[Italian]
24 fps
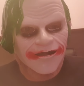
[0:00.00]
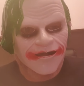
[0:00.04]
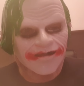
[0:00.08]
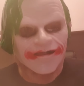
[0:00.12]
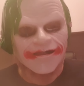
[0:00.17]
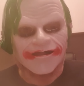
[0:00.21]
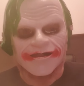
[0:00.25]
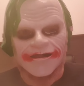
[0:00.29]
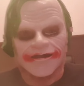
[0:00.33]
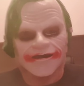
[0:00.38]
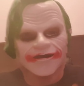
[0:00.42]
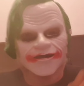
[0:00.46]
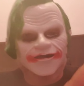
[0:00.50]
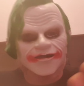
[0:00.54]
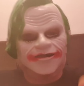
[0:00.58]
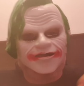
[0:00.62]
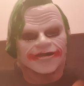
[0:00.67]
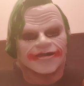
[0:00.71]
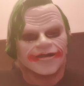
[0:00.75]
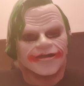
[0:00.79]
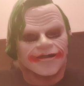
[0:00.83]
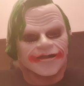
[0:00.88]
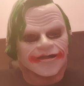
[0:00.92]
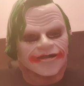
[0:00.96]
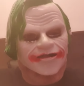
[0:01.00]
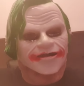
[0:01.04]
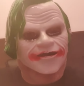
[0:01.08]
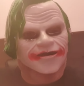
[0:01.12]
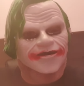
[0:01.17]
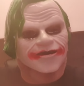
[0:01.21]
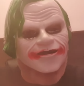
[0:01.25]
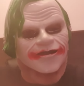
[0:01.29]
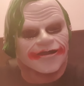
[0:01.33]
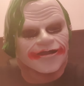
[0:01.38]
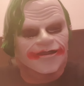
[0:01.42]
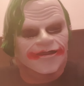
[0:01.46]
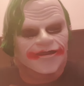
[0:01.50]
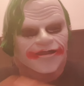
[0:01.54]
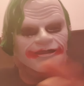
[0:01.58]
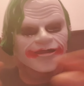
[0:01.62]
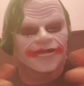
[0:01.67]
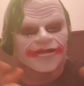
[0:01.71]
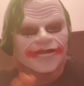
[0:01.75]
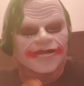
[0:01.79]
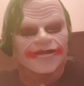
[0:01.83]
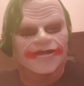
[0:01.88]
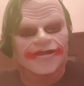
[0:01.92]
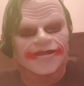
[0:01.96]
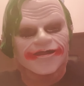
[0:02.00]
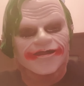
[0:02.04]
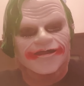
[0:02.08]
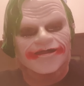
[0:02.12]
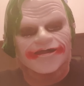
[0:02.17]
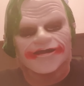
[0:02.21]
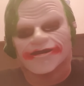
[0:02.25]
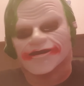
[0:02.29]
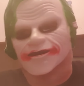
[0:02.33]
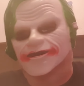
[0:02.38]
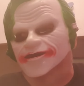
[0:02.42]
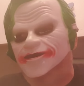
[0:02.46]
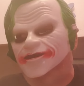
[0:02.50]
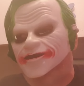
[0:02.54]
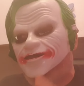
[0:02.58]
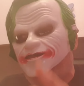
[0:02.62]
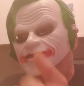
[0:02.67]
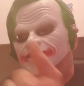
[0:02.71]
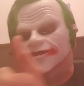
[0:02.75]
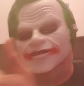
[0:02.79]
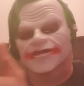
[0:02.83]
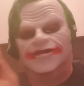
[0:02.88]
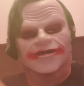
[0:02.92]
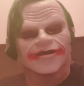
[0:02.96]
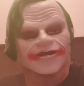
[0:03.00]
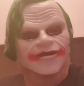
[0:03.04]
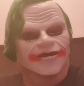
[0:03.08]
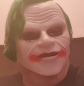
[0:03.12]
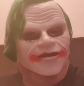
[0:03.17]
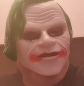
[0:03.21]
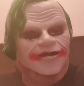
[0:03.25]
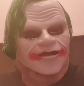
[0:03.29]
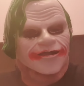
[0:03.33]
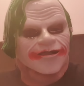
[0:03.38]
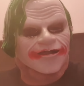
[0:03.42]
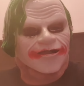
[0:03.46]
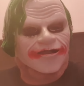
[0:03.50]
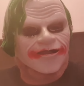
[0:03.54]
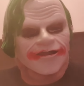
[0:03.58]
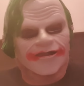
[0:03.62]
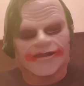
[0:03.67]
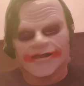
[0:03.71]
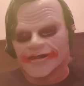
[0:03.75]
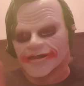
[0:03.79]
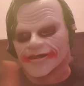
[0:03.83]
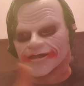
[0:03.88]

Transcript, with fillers: Vai a guardare la festa dell'Inter perché dicono milanista